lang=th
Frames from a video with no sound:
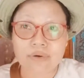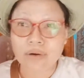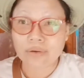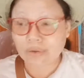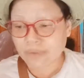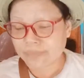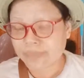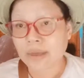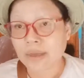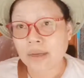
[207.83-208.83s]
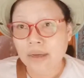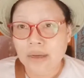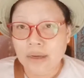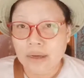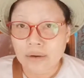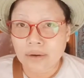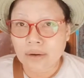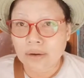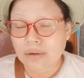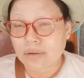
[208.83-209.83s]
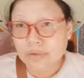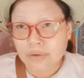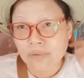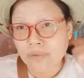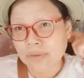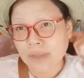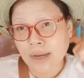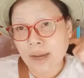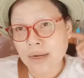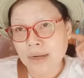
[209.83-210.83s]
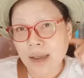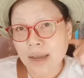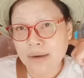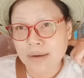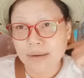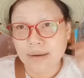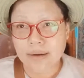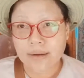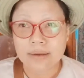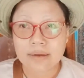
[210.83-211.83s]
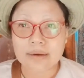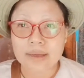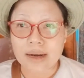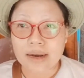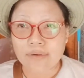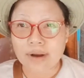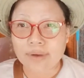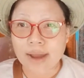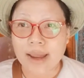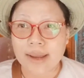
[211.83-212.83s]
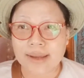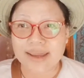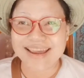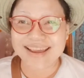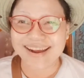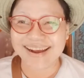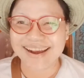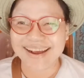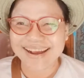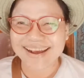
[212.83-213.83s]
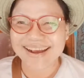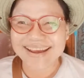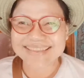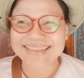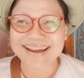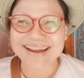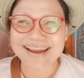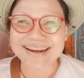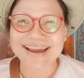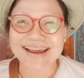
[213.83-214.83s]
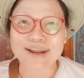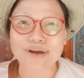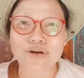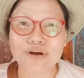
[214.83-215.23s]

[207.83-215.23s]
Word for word: งเนาะก็สองคนแต่งงานกัน อันนี้เคยญาติเราเล่าได้ แต่งงานกันแล้วก็